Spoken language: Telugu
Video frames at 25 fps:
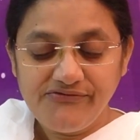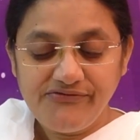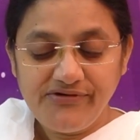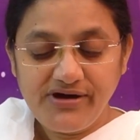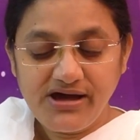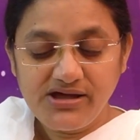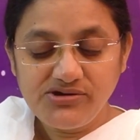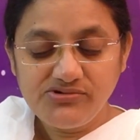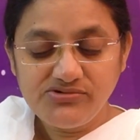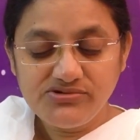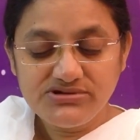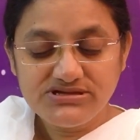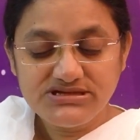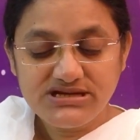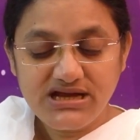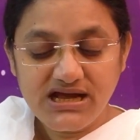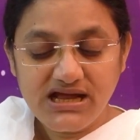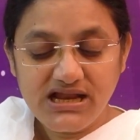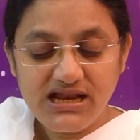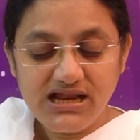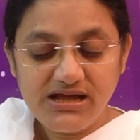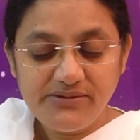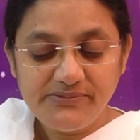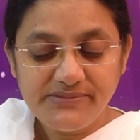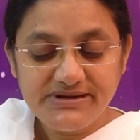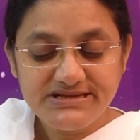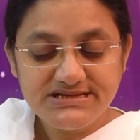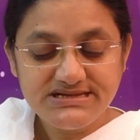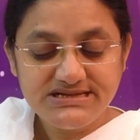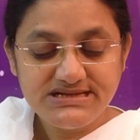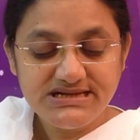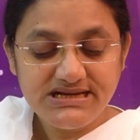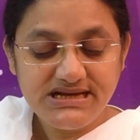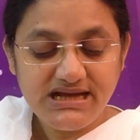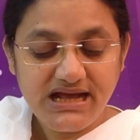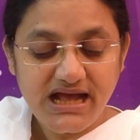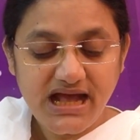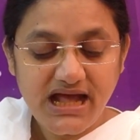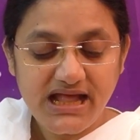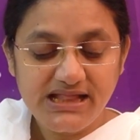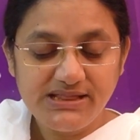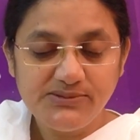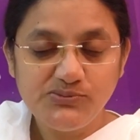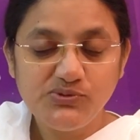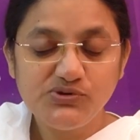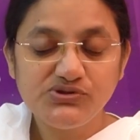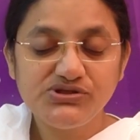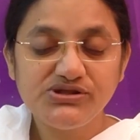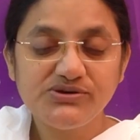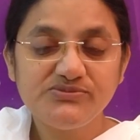వారు చాలా మంచి
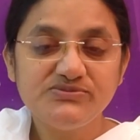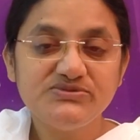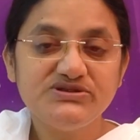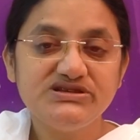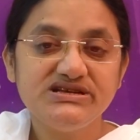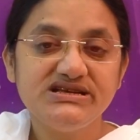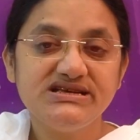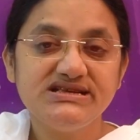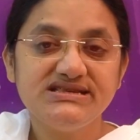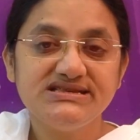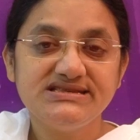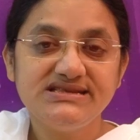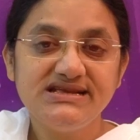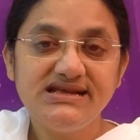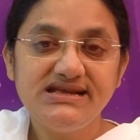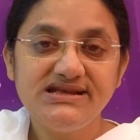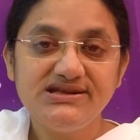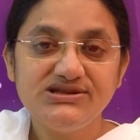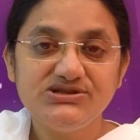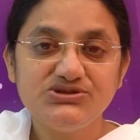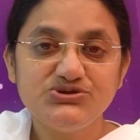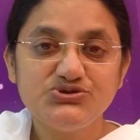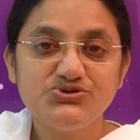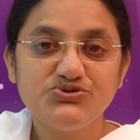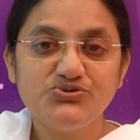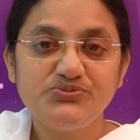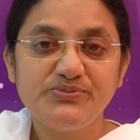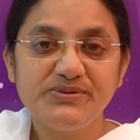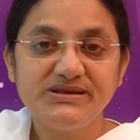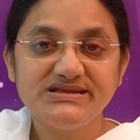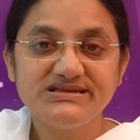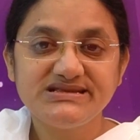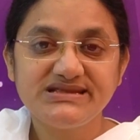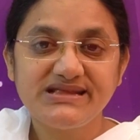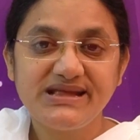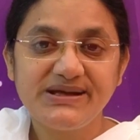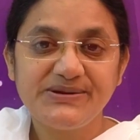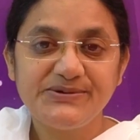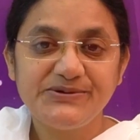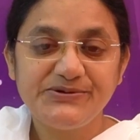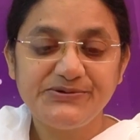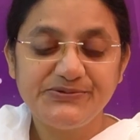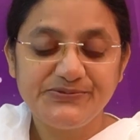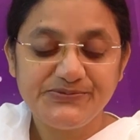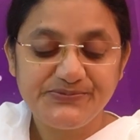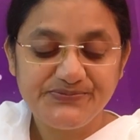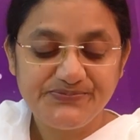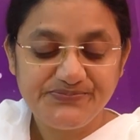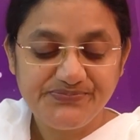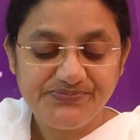అద్భుతం చేసి చూపిస్తారు